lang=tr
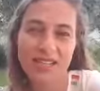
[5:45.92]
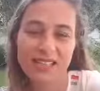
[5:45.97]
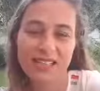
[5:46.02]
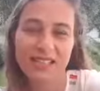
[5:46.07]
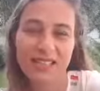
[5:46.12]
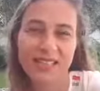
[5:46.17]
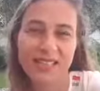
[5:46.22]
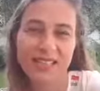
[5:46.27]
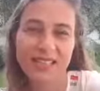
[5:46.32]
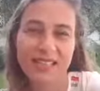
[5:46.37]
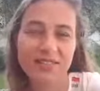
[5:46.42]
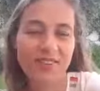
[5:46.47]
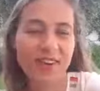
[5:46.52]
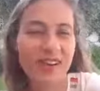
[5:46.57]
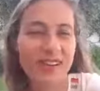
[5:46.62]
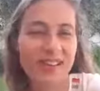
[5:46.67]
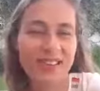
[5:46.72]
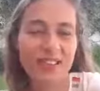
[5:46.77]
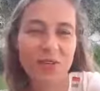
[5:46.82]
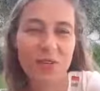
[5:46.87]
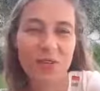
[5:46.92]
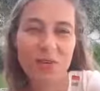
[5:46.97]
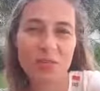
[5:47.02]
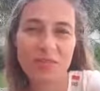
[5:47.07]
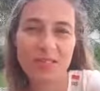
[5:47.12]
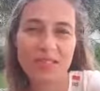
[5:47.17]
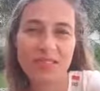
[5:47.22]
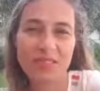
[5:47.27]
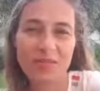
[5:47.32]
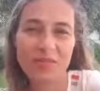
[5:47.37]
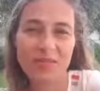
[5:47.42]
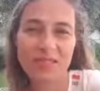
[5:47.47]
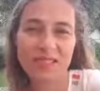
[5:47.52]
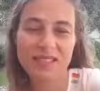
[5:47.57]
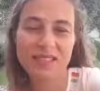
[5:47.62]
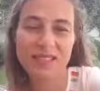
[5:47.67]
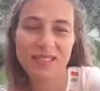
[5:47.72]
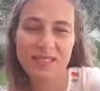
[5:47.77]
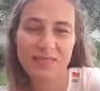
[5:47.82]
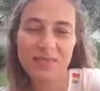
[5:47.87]
E, faydalı olabildiğim
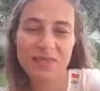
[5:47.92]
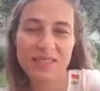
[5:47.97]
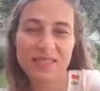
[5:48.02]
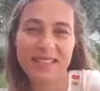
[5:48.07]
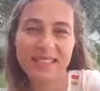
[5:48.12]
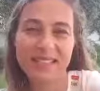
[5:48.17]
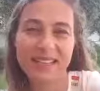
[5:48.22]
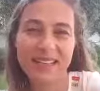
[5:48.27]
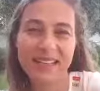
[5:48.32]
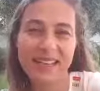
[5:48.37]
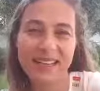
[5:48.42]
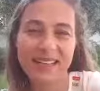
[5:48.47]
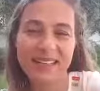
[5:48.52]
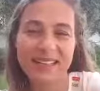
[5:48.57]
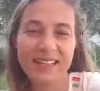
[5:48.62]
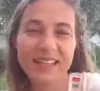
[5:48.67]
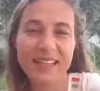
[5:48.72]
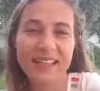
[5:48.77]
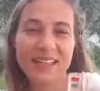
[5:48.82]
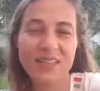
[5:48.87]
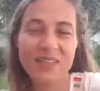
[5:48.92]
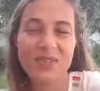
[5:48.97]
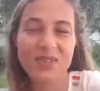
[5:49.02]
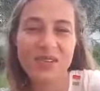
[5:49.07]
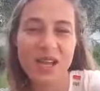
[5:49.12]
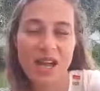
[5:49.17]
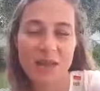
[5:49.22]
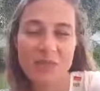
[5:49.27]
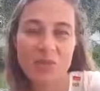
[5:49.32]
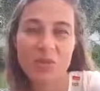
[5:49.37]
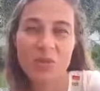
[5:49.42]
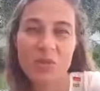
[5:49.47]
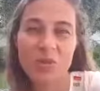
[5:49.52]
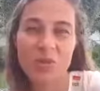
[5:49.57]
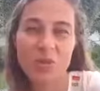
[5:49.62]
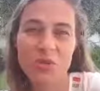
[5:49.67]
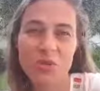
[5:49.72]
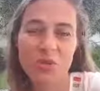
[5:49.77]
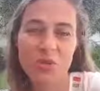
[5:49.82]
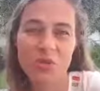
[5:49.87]
e, ümidiyle. Güzel bir
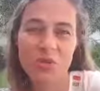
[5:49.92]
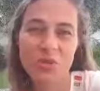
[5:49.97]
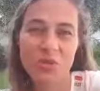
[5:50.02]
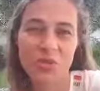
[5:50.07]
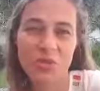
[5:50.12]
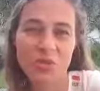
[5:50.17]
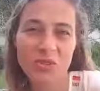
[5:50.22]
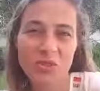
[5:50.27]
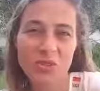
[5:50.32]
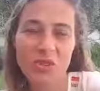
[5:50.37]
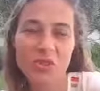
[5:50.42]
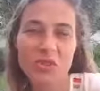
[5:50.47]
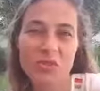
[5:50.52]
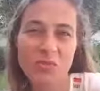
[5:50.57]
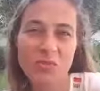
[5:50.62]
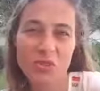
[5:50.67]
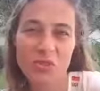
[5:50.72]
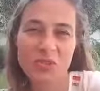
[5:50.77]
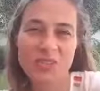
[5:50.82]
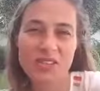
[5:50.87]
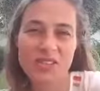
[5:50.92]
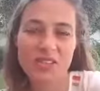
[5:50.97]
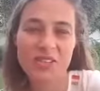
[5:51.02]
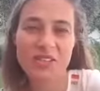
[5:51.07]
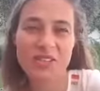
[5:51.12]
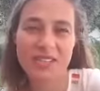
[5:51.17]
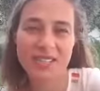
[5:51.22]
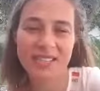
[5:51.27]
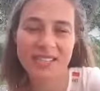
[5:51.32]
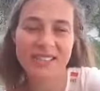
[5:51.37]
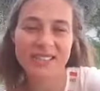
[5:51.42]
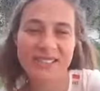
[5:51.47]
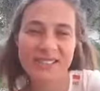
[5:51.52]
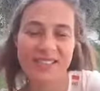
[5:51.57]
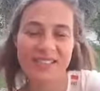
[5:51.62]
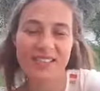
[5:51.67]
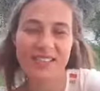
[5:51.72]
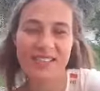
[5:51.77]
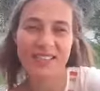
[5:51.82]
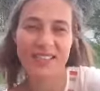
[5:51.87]
gününüz olsun. Görüşmek üzere. Hoşçakalın.
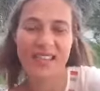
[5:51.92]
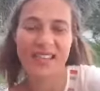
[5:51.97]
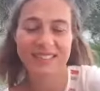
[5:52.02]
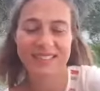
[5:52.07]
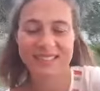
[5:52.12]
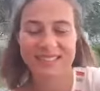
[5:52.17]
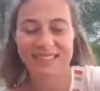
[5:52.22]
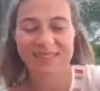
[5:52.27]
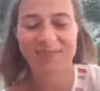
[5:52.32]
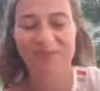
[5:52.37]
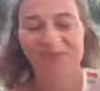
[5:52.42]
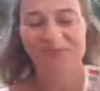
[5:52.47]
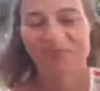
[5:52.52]
Sevgiler.